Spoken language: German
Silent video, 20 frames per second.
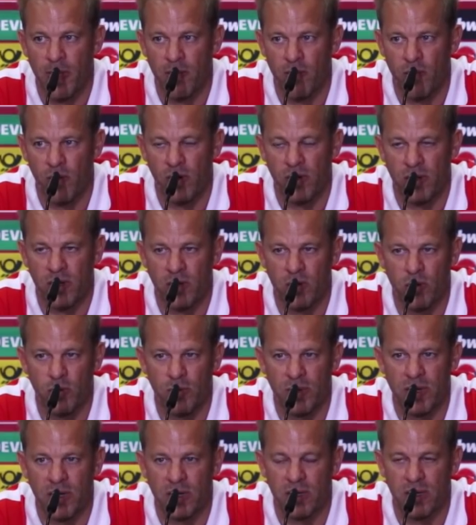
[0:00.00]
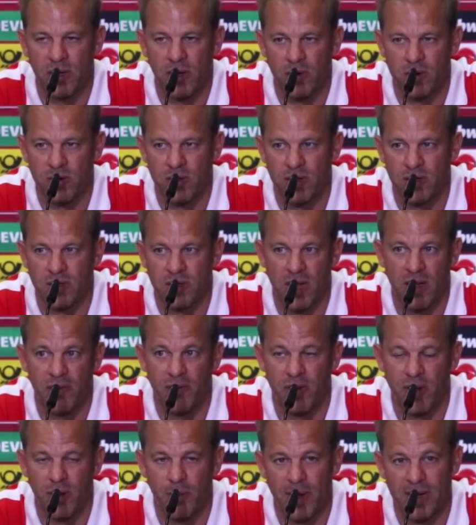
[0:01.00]
wollten dann unbedingt den
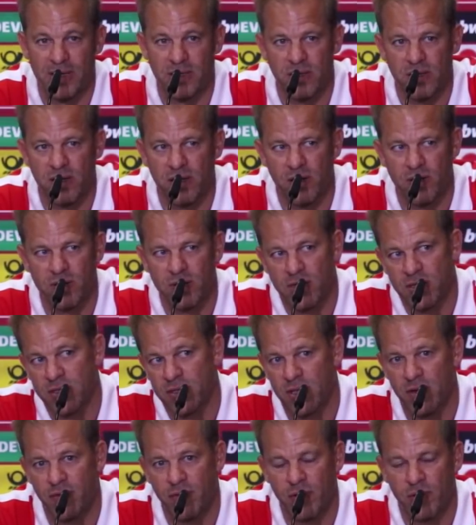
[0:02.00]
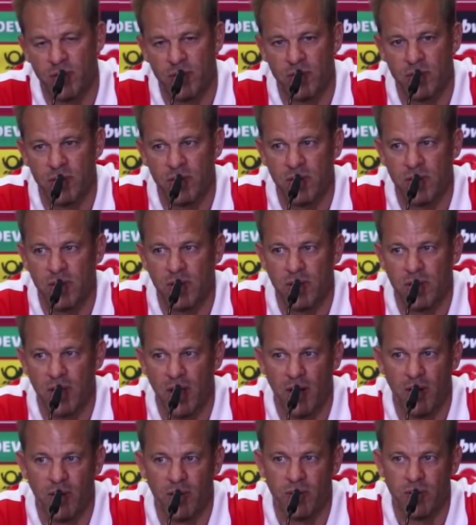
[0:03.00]
Ausgleichstreffer, dann machst du den Ausgleichstreffer und
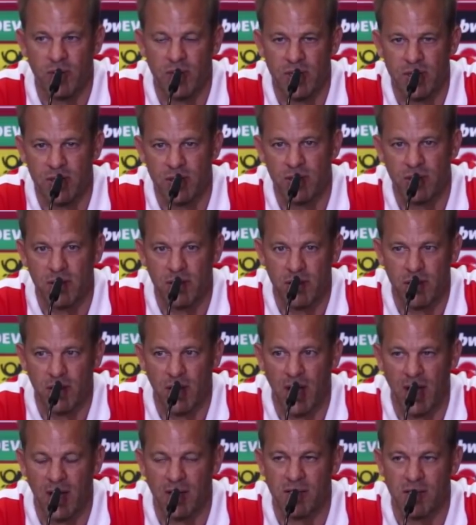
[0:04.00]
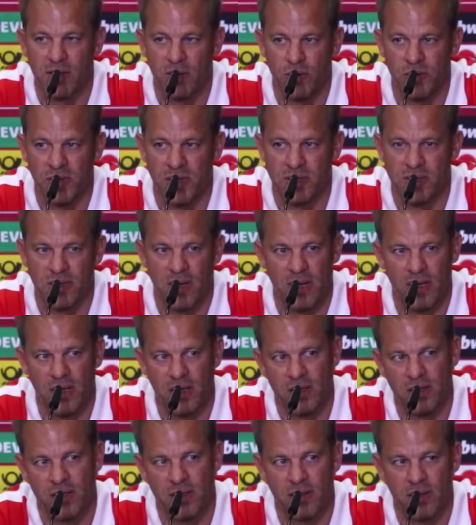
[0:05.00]
ja gut, dann gerätst du in Unterzahl,
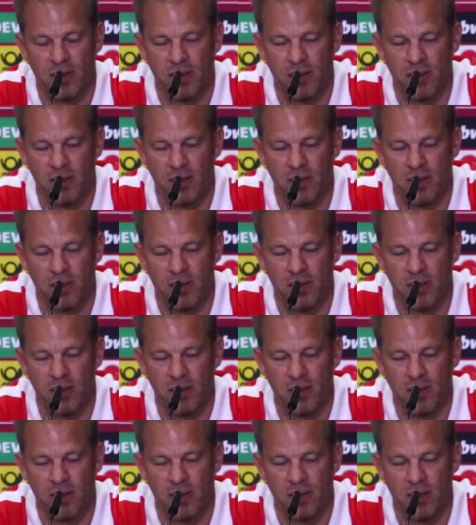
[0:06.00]
dann